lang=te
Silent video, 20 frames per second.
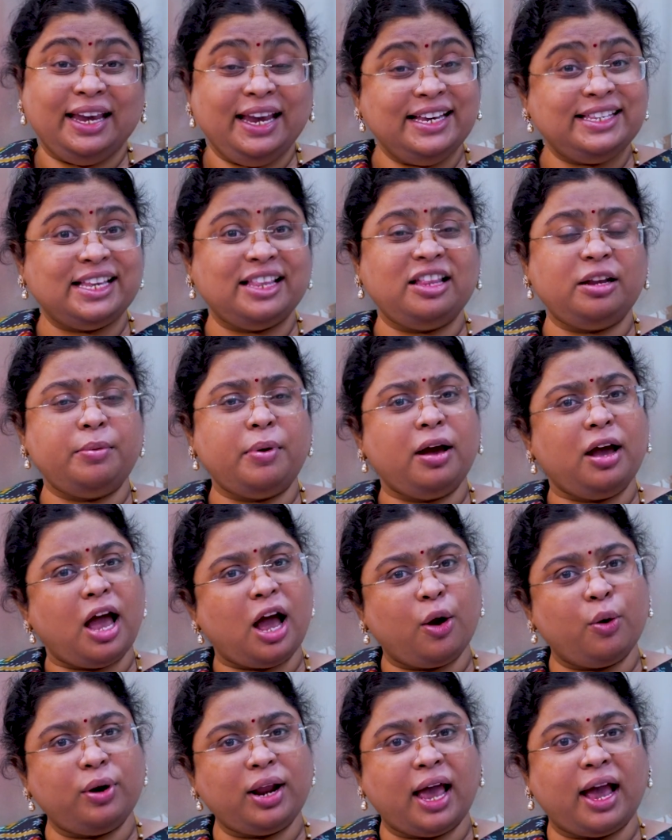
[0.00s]
ఈ సందర్భంగా
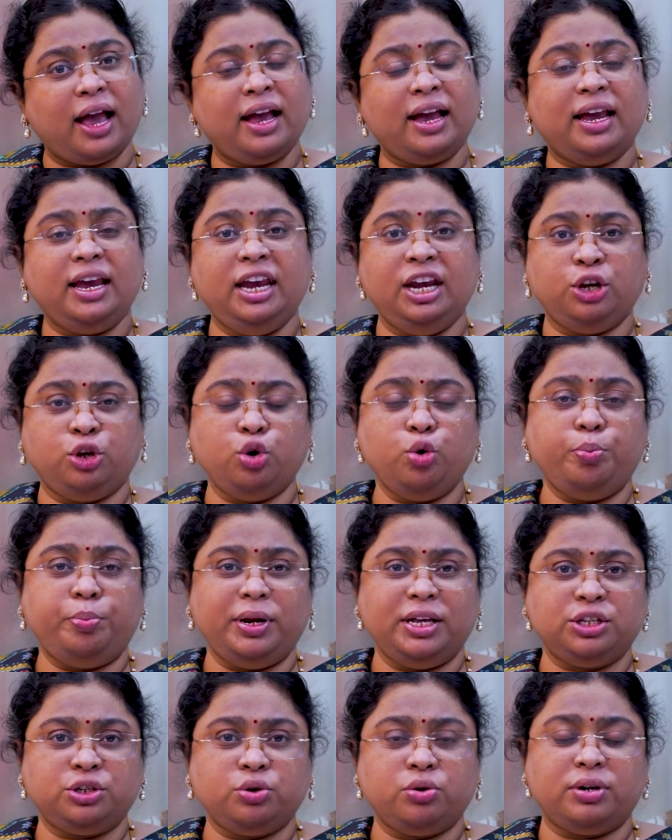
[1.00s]
కూడా ఈ టూ
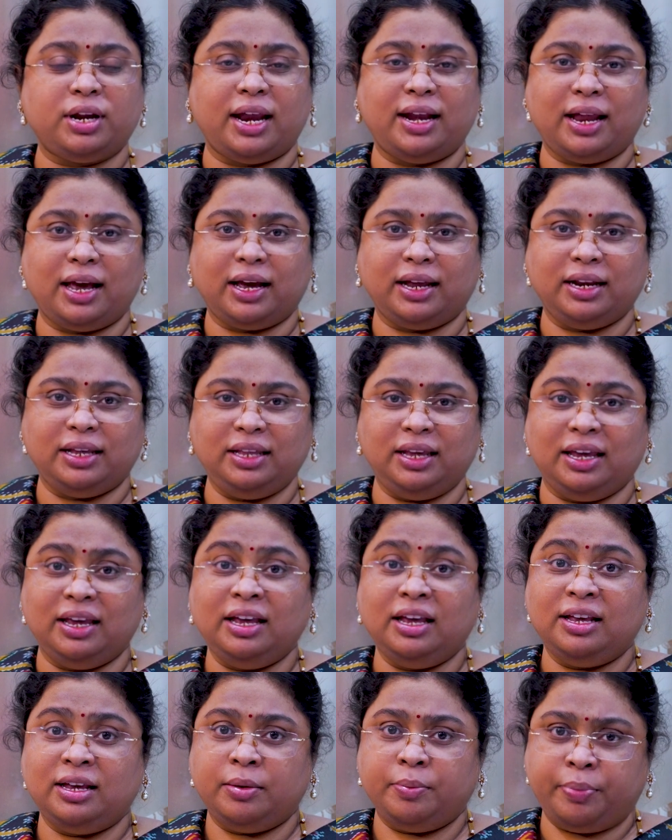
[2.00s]
ప్లస్ టూ డైలాగ్ అనేది
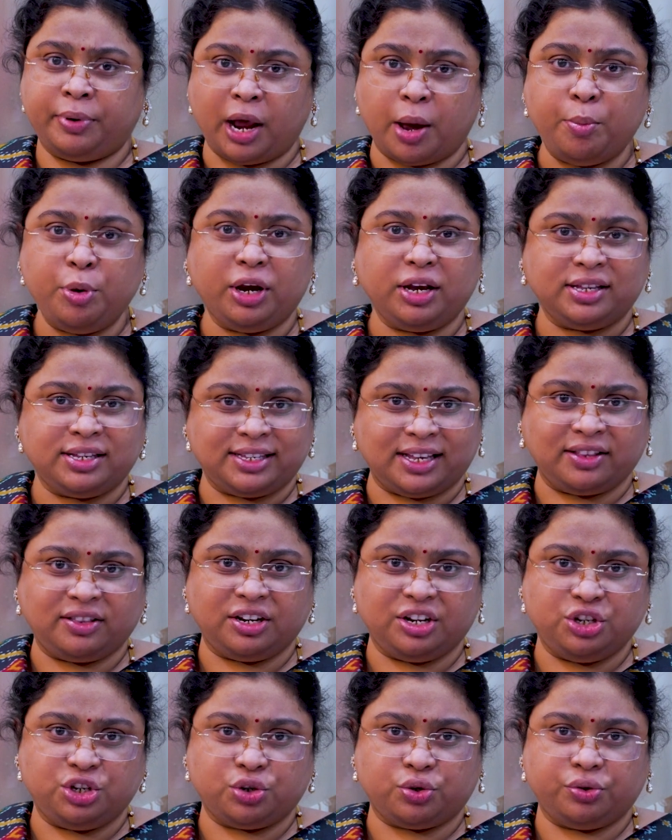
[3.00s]
ప్రాముఖ్యత
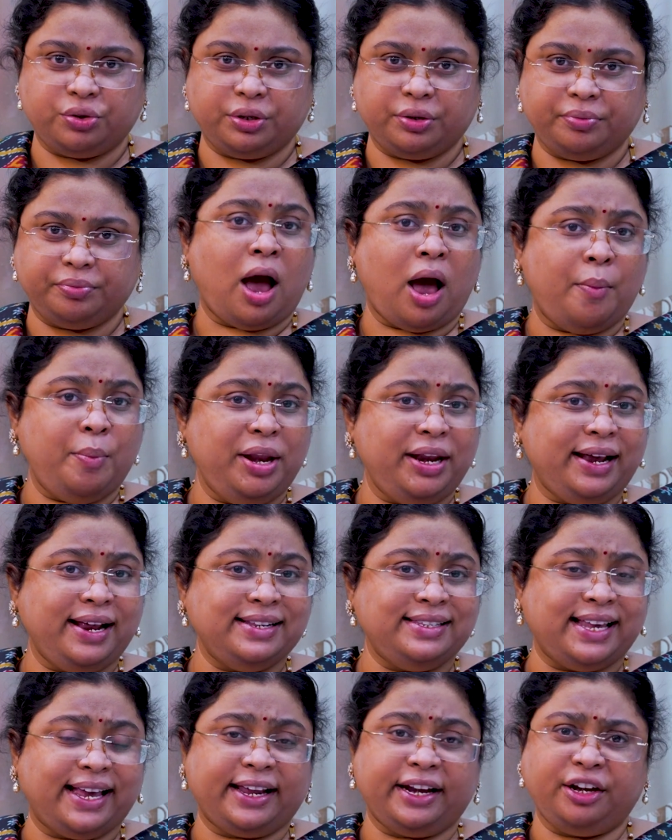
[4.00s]
సంతరించుకుంది
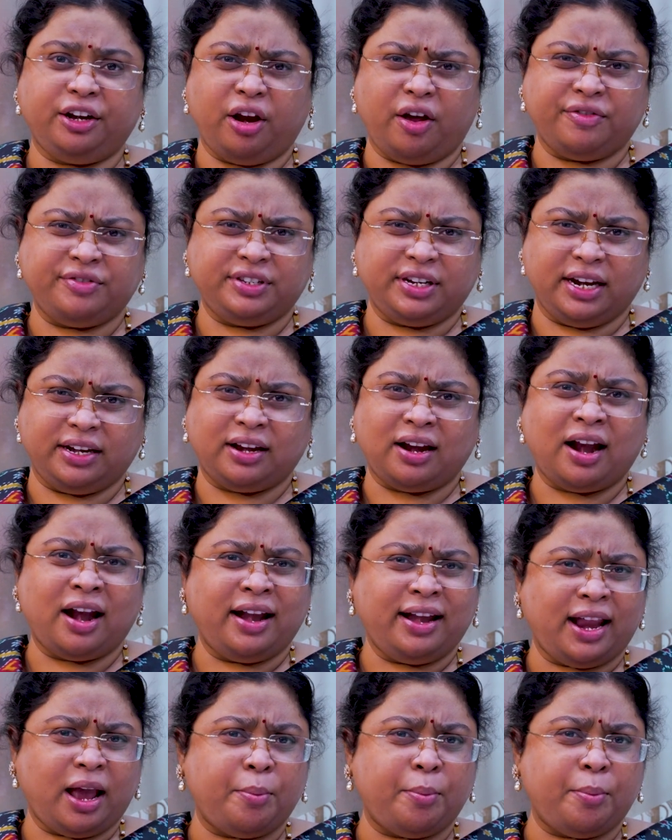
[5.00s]
అమెరికన్ సెక్రటరీ ఆఫ్ స్టేట్ అంటే